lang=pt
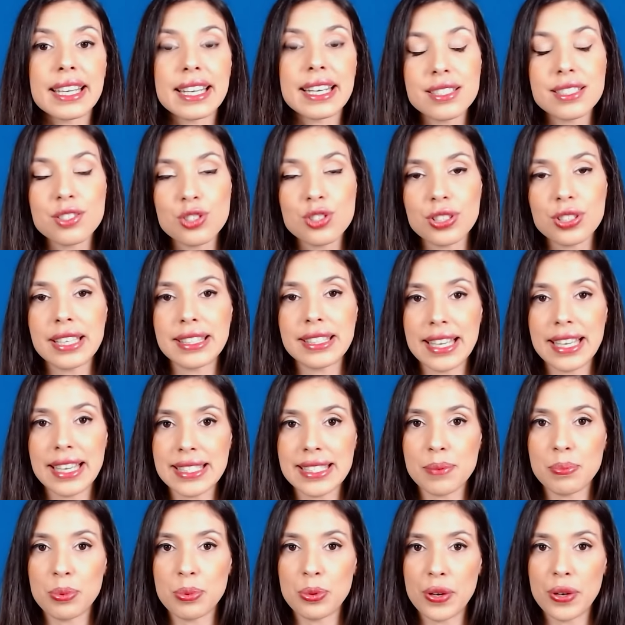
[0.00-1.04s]
grande
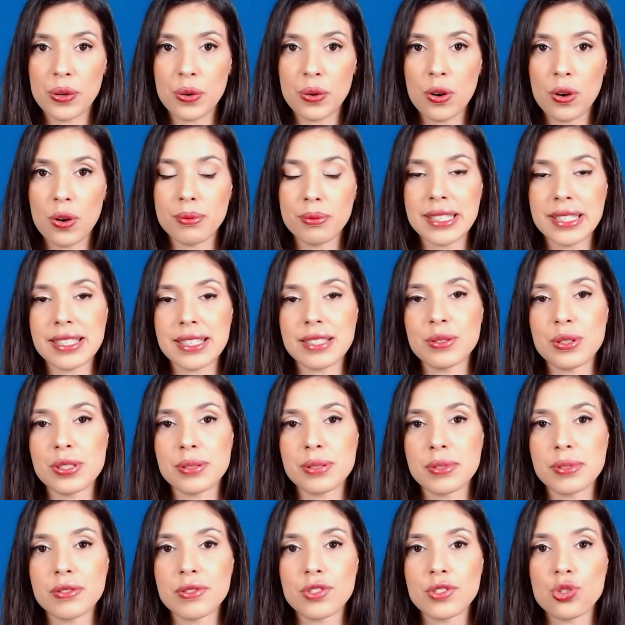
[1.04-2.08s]
tendência para o e-commerce em
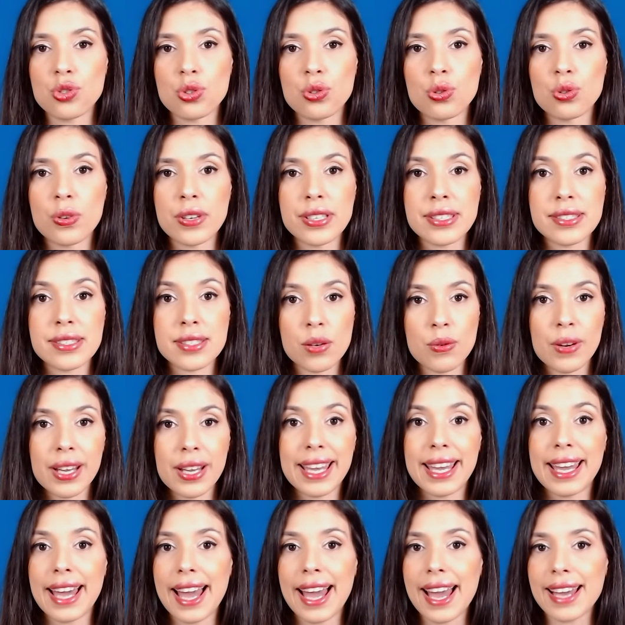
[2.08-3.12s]
2022
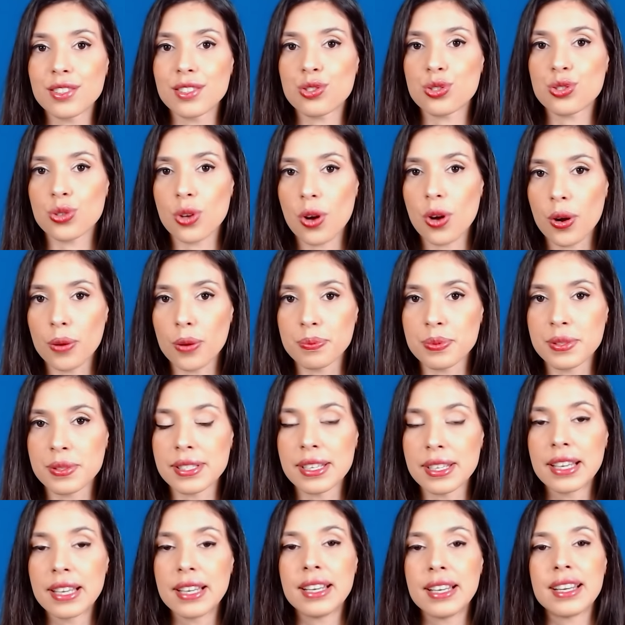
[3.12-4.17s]
são guide
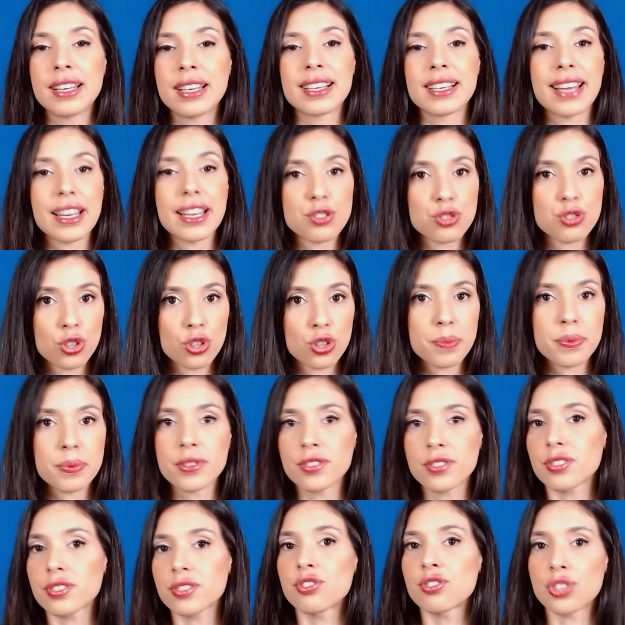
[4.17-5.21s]
shops. Pet
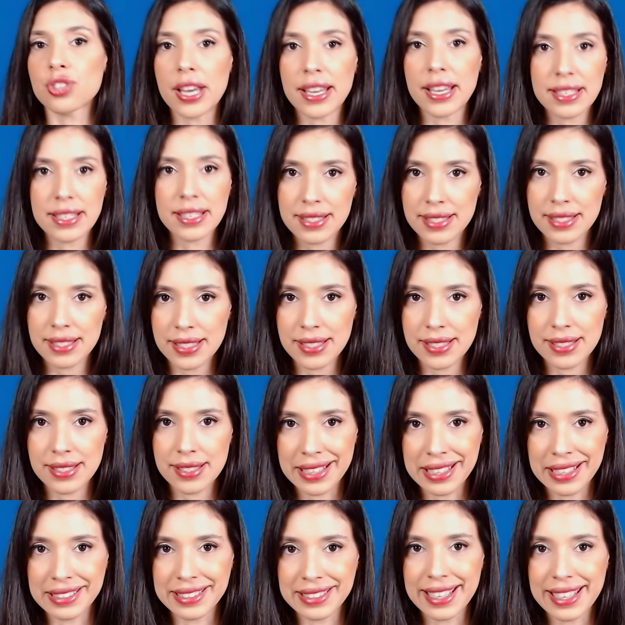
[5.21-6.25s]
shops já
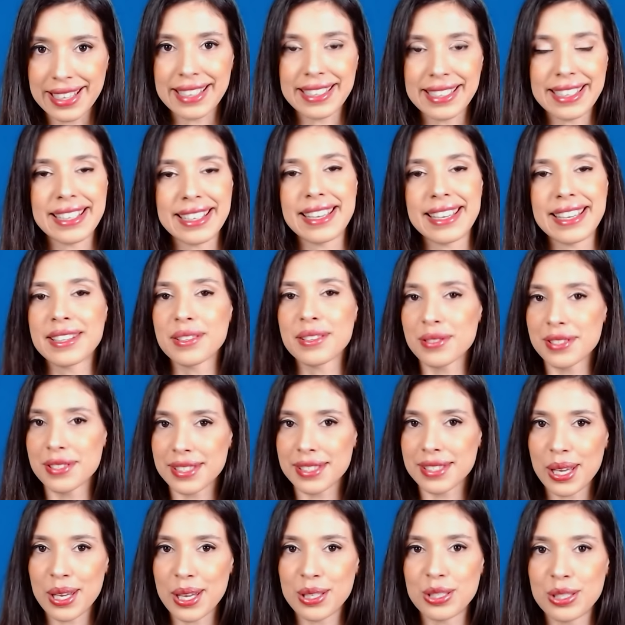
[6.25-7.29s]
existem, tá, galera? Eu
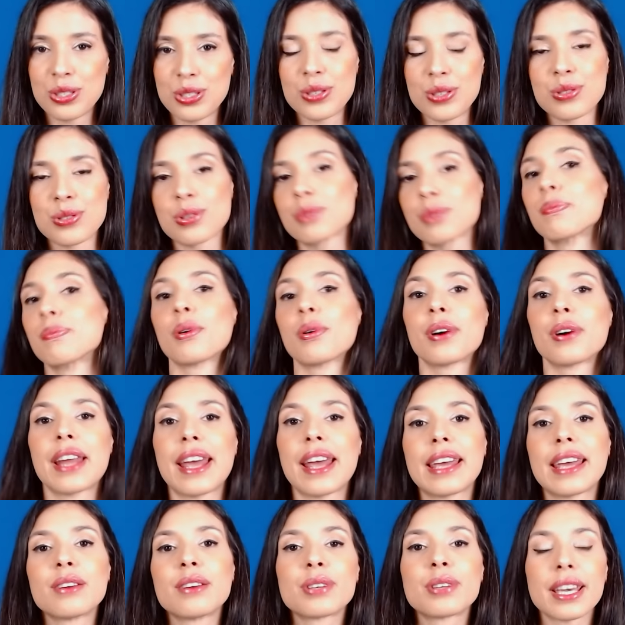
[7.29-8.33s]
sei disso.
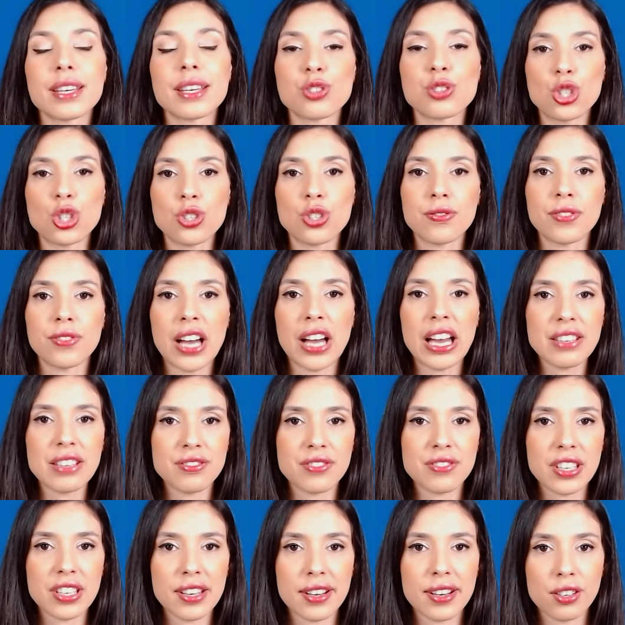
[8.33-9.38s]
Porém, o que a gente vai
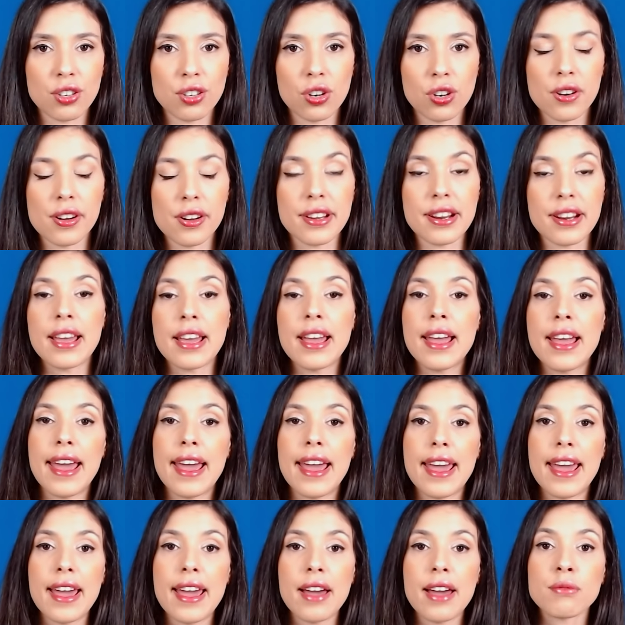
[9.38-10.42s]
ver agora
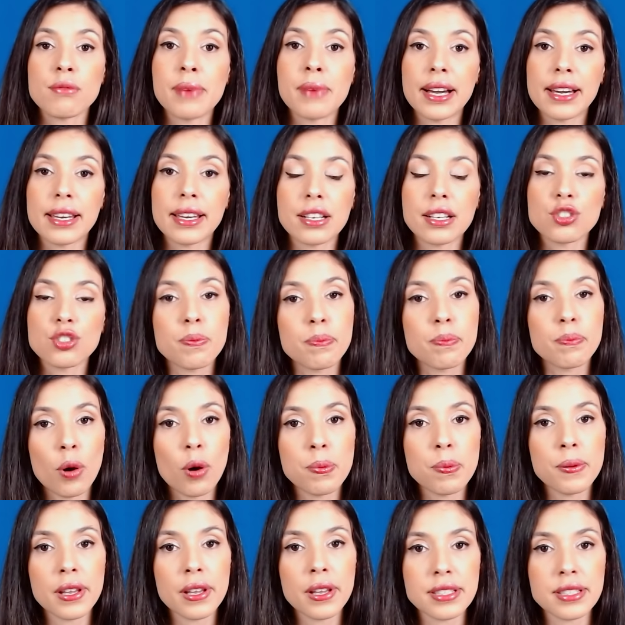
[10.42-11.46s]
é uma grande
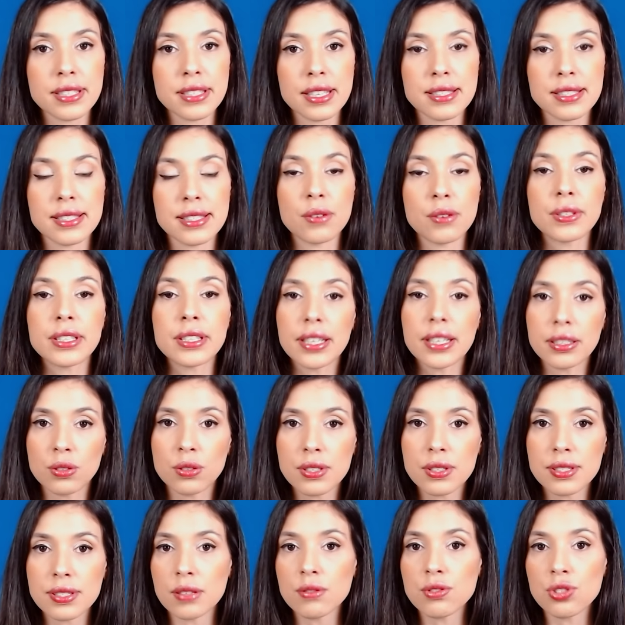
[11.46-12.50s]
popularização e
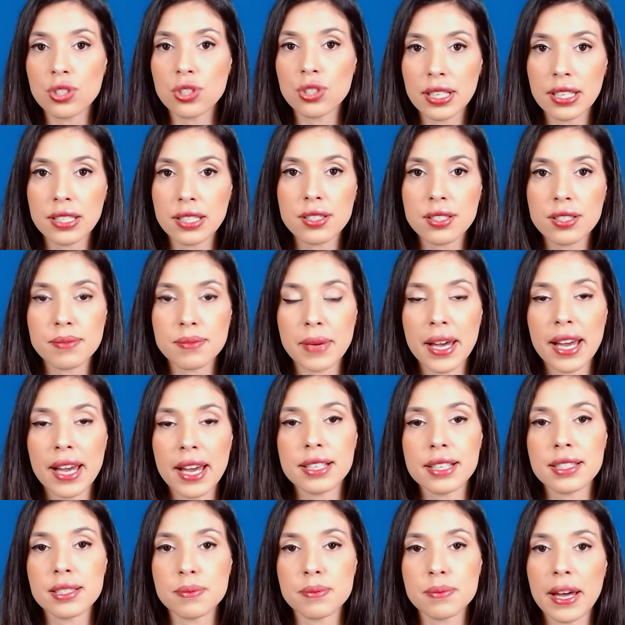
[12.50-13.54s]
adoção de grandes
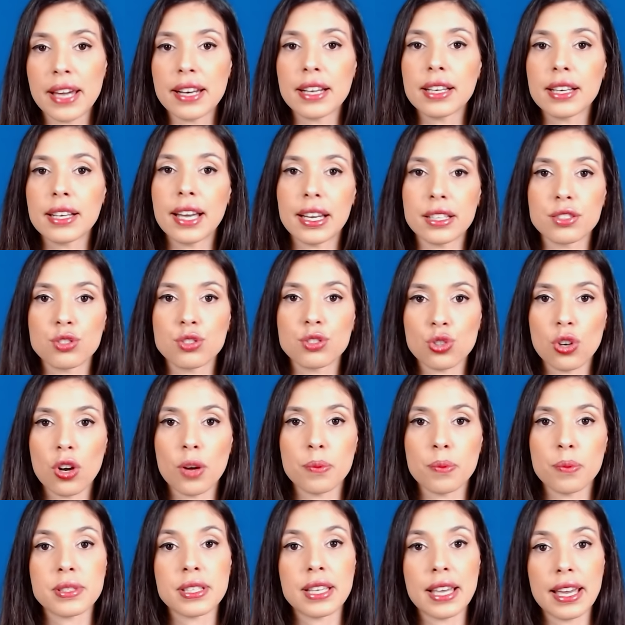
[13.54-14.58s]
marcas para guide
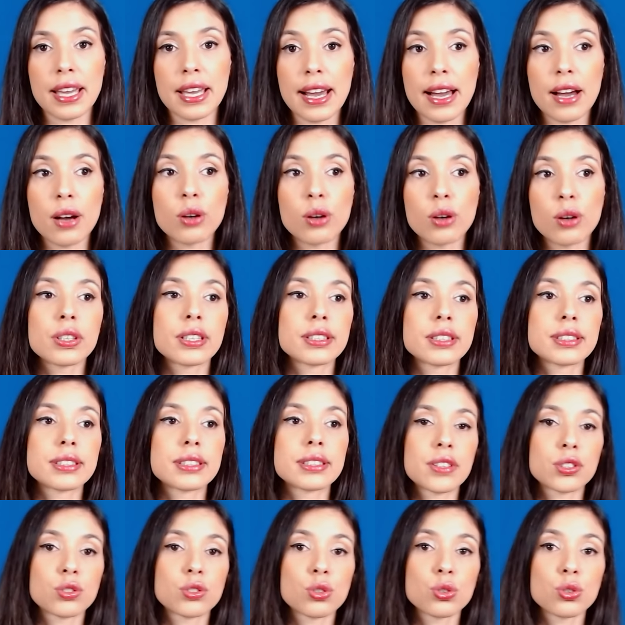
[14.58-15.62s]
shops, que era algo que
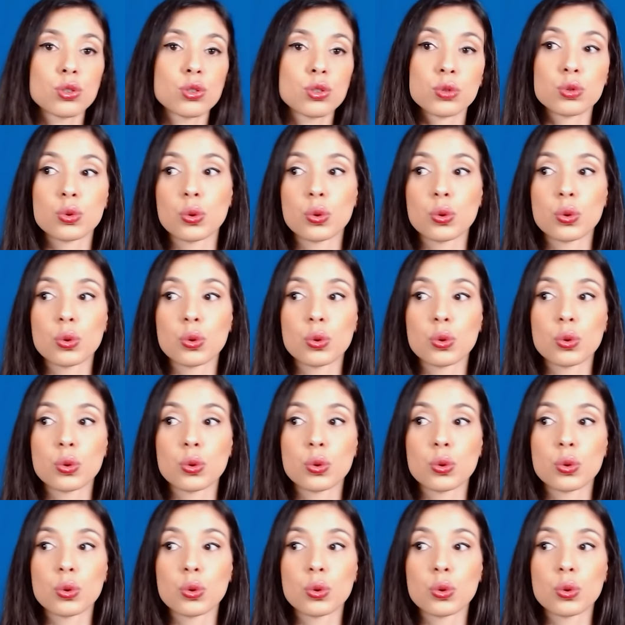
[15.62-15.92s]
estava todo